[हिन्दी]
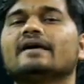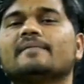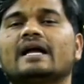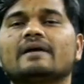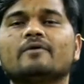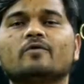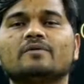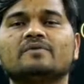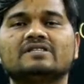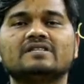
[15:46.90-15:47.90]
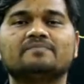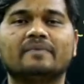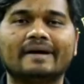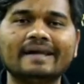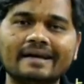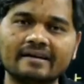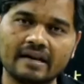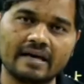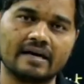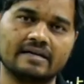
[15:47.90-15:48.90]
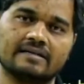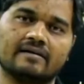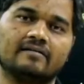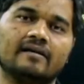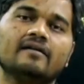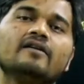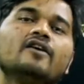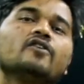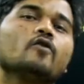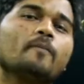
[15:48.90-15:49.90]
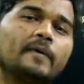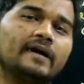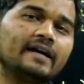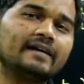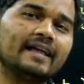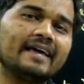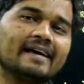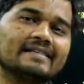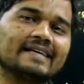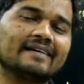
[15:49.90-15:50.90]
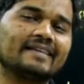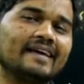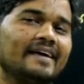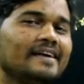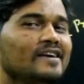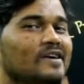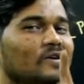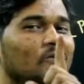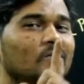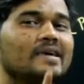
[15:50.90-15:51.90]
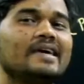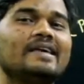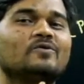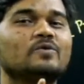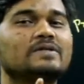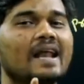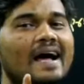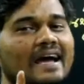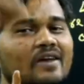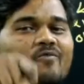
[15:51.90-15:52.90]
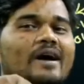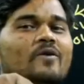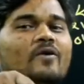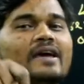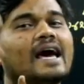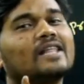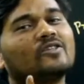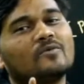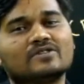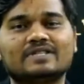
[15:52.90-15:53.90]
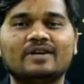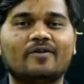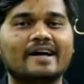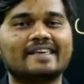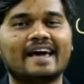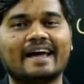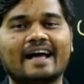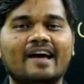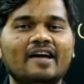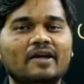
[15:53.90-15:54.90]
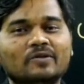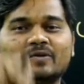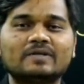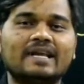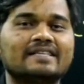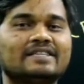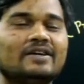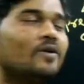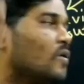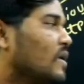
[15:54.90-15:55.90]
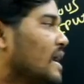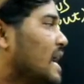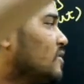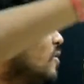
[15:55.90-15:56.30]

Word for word: बारे में कोई भी चीज प्रडिक्ट नहीं कर सकते क्यों प्रडिक्ट नहीं कर सकते क्योंकि दूसरा अगर वन हो गया तो वो जीरो आ जाएगा दूसरा जीरो हो गया तो